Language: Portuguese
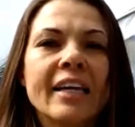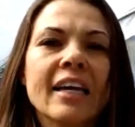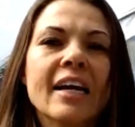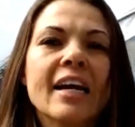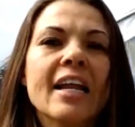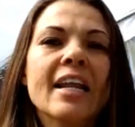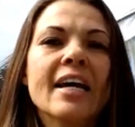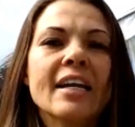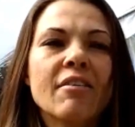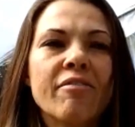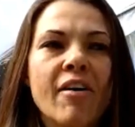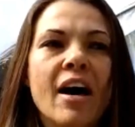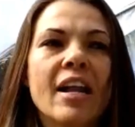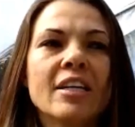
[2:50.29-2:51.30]
que a galera
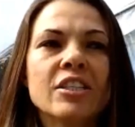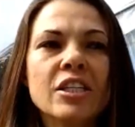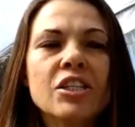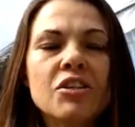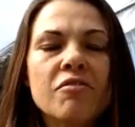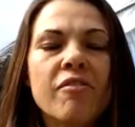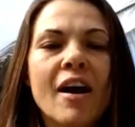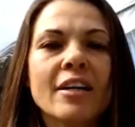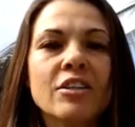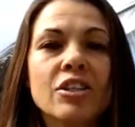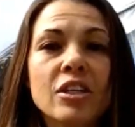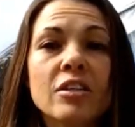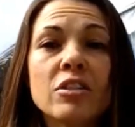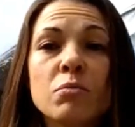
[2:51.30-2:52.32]
fala, a gente vai
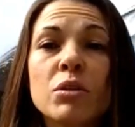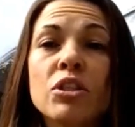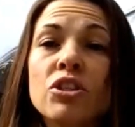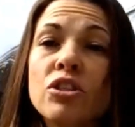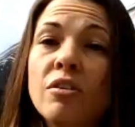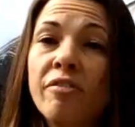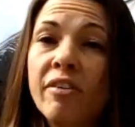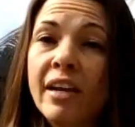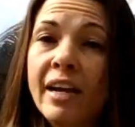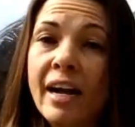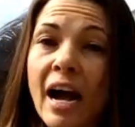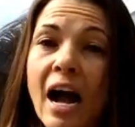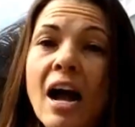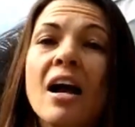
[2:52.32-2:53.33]

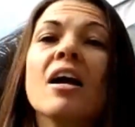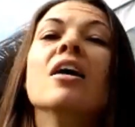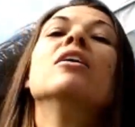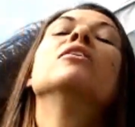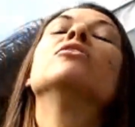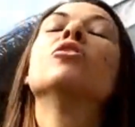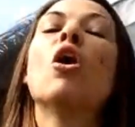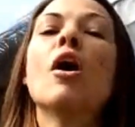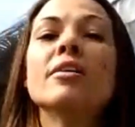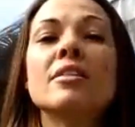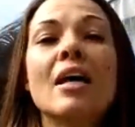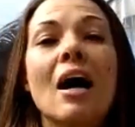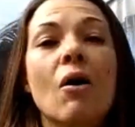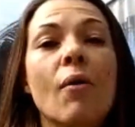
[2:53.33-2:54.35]
desmistificar
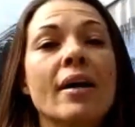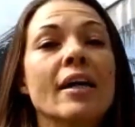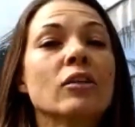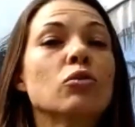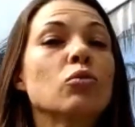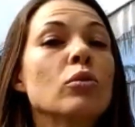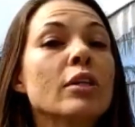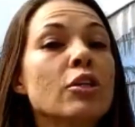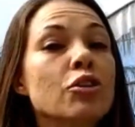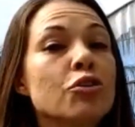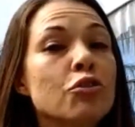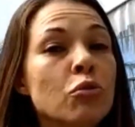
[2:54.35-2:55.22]
nós da Aquanature,